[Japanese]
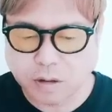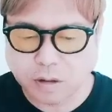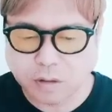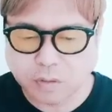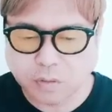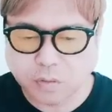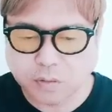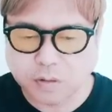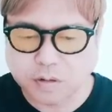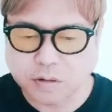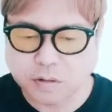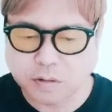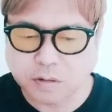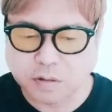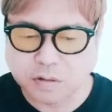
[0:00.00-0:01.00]
綾野剛さ
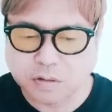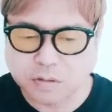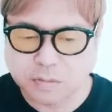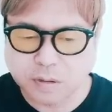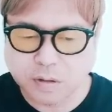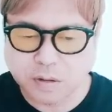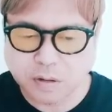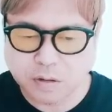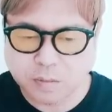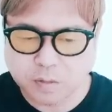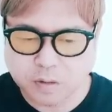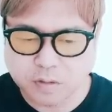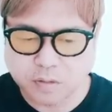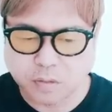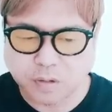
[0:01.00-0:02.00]
んしっかり主演やり
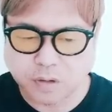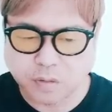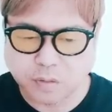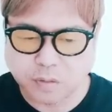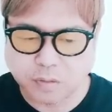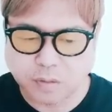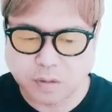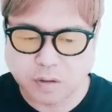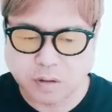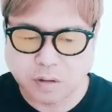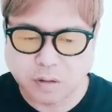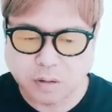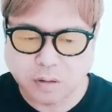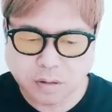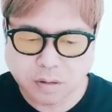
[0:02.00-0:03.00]
ますよね、これはね。